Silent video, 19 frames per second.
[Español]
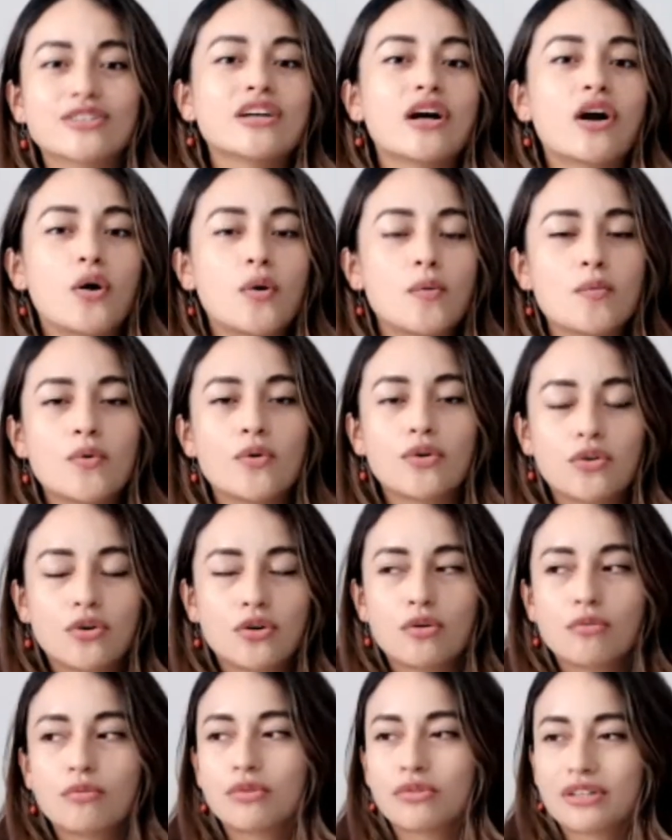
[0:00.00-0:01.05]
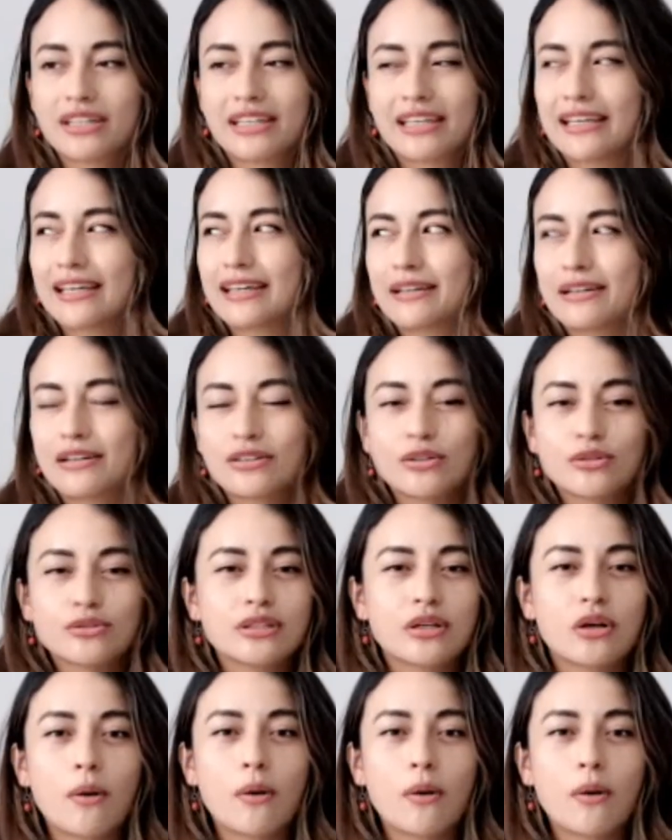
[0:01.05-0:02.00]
O sea, ¿cómo, cómo, ¿dónde